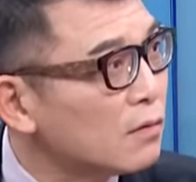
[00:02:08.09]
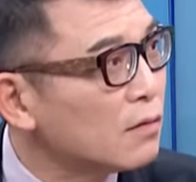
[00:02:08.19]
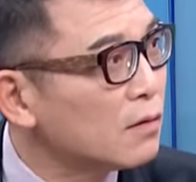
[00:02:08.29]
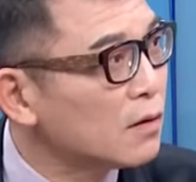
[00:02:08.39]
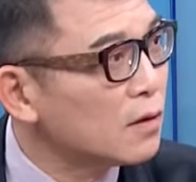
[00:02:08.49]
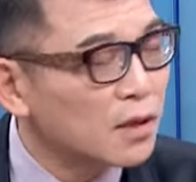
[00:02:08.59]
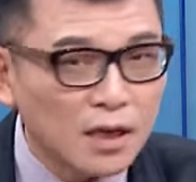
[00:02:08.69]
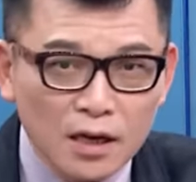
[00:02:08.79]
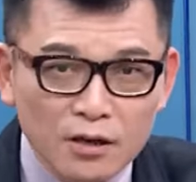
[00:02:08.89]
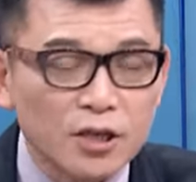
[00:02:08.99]
对，应
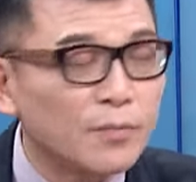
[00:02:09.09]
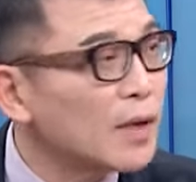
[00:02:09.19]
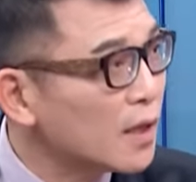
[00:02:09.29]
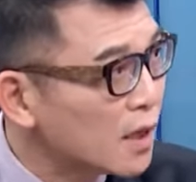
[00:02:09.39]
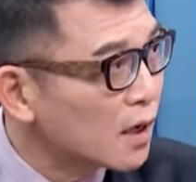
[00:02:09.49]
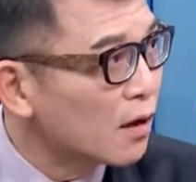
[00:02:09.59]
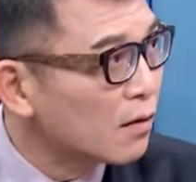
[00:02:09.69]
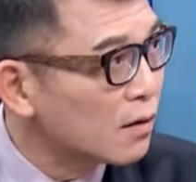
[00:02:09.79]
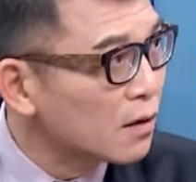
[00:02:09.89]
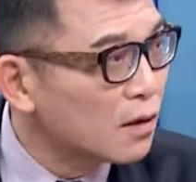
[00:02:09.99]
该要全面跌停哦。
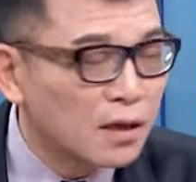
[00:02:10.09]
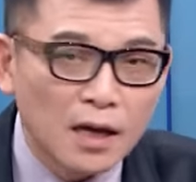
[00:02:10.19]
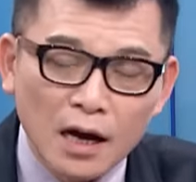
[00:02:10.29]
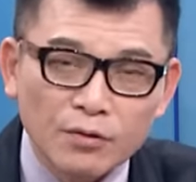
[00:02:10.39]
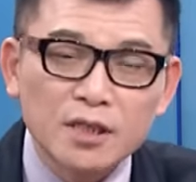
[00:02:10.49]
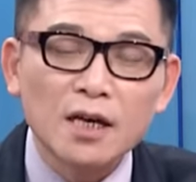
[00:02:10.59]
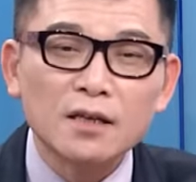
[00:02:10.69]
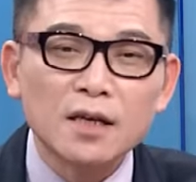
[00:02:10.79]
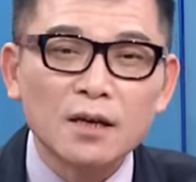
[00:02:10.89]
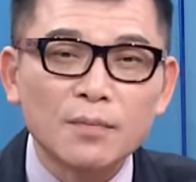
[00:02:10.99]
嗯，好像
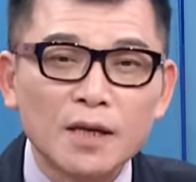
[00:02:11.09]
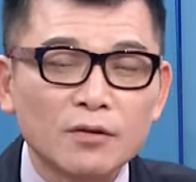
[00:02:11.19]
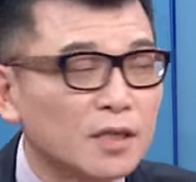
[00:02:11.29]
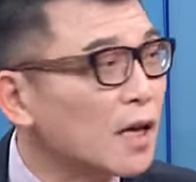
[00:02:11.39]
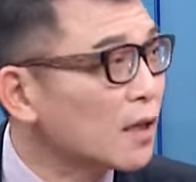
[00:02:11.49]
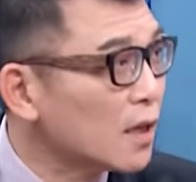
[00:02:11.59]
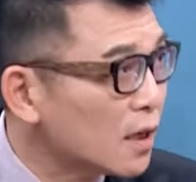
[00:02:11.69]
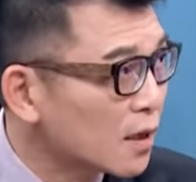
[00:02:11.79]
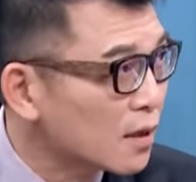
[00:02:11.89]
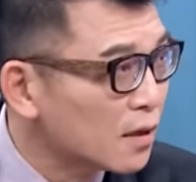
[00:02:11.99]
也没有几档跌
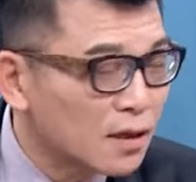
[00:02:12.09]
停。对。